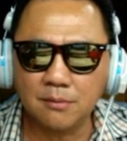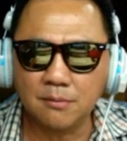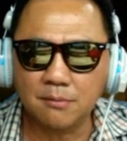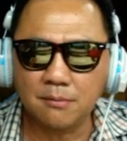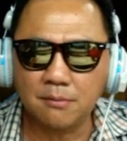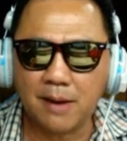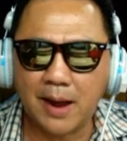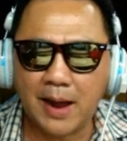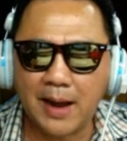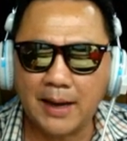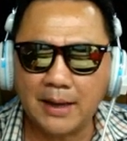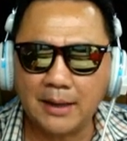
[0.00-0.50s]

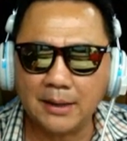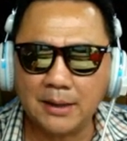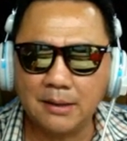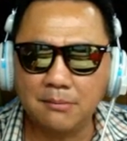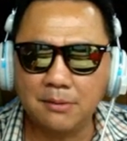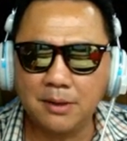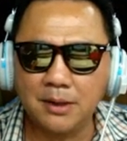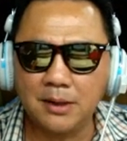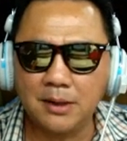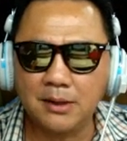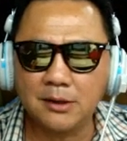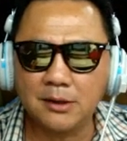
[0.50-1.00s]
บ้านที่มี
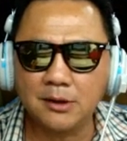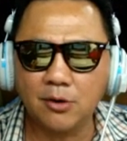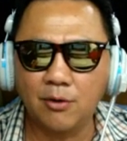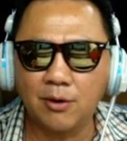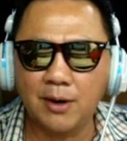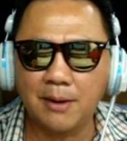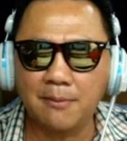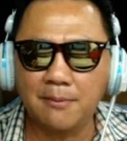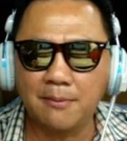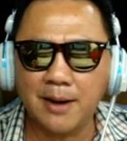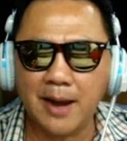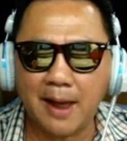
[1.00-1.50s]
ทรง
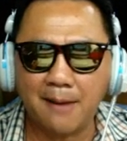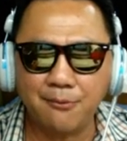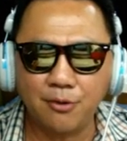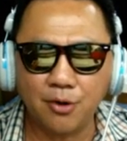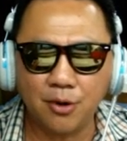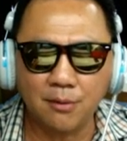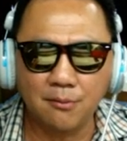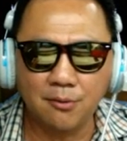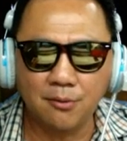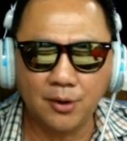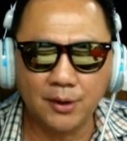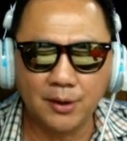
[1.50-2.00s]
แหลมๆอยู่ข้า
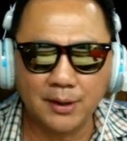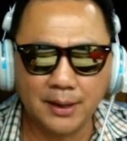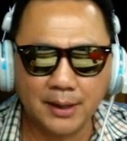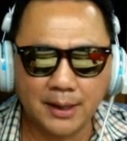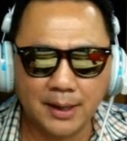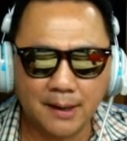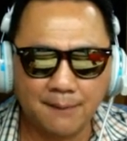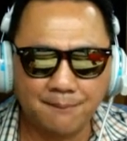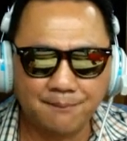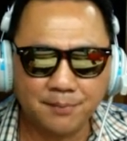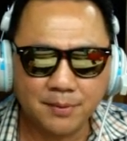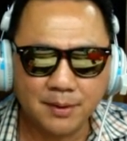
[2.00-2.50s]
งบนนะครั
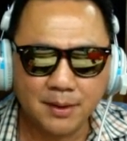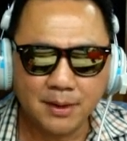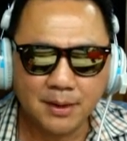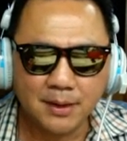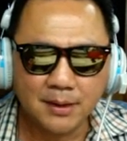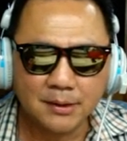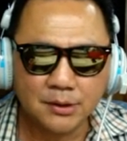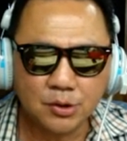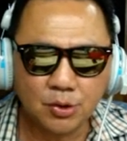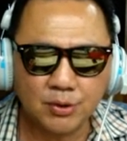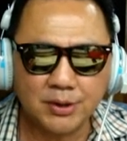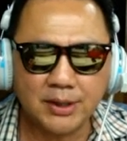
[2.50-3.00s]
บ
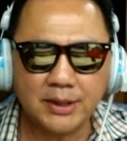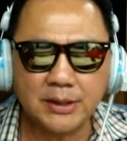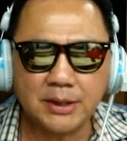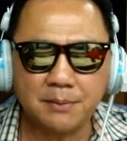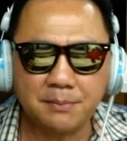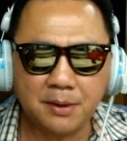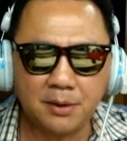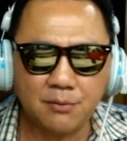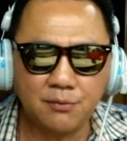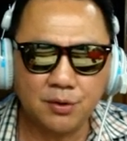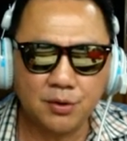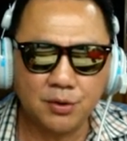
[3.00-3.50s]
ตรงนั้นจะเป็น
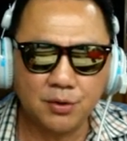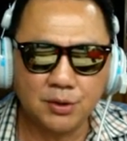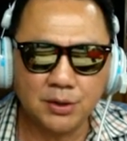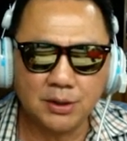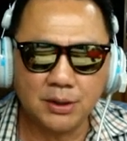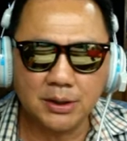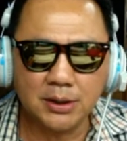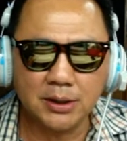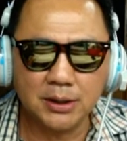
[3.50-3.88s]
วิวที่